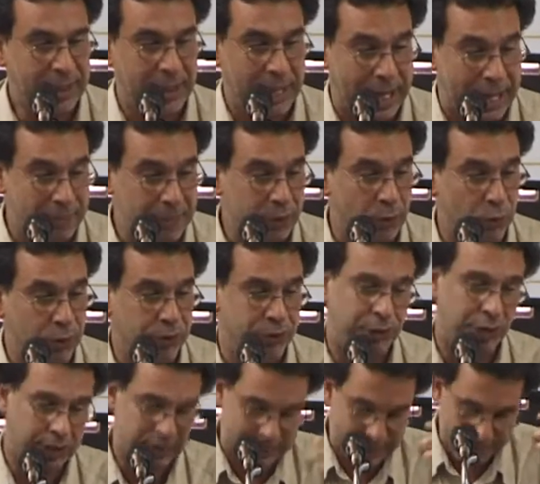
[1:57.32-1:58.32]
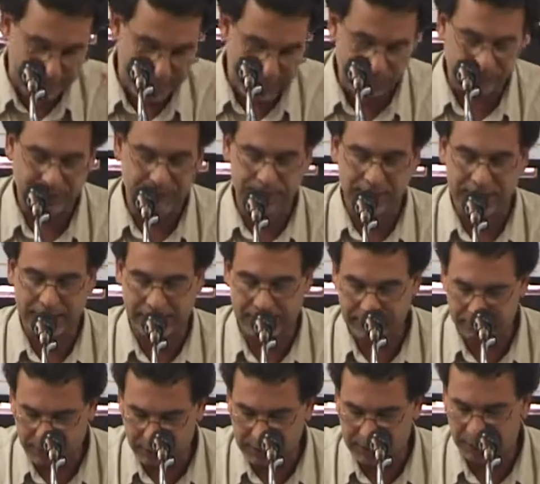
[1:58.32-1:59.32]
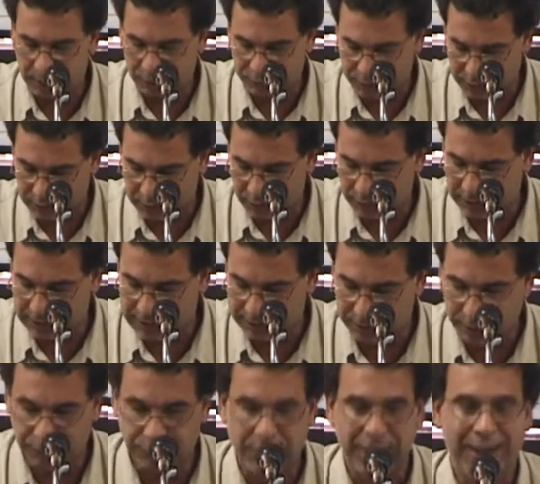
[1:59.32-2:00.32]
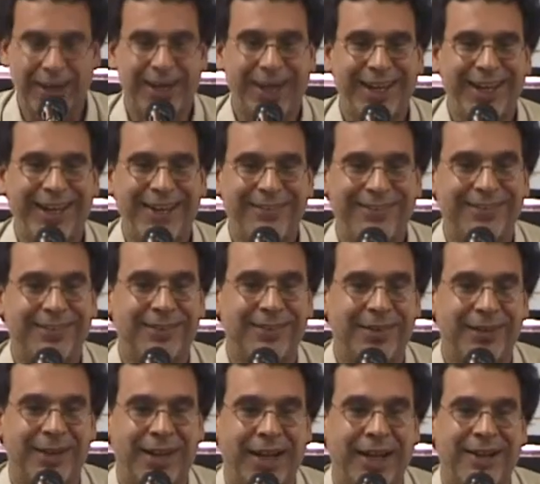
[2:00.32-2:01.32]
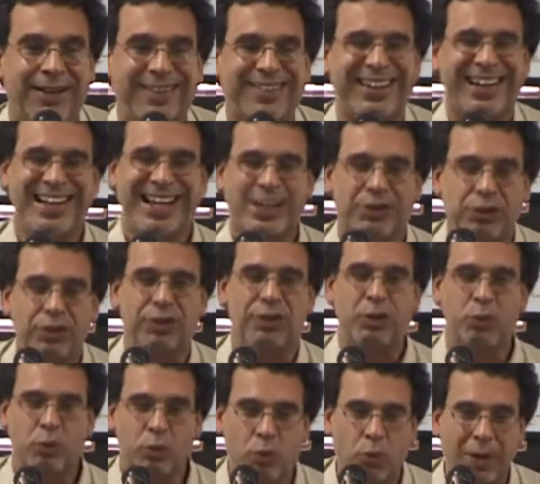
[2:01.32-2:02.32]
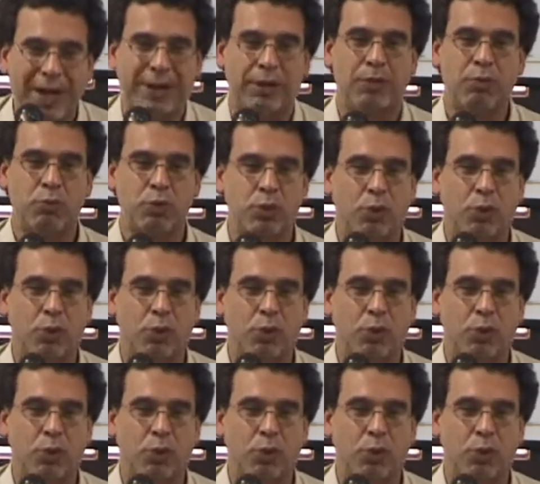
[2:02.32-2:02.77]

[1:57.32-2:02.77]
a mi juicio, y que también se enmarca dentro de la discusión de los relatos, es el relato del Uruguay como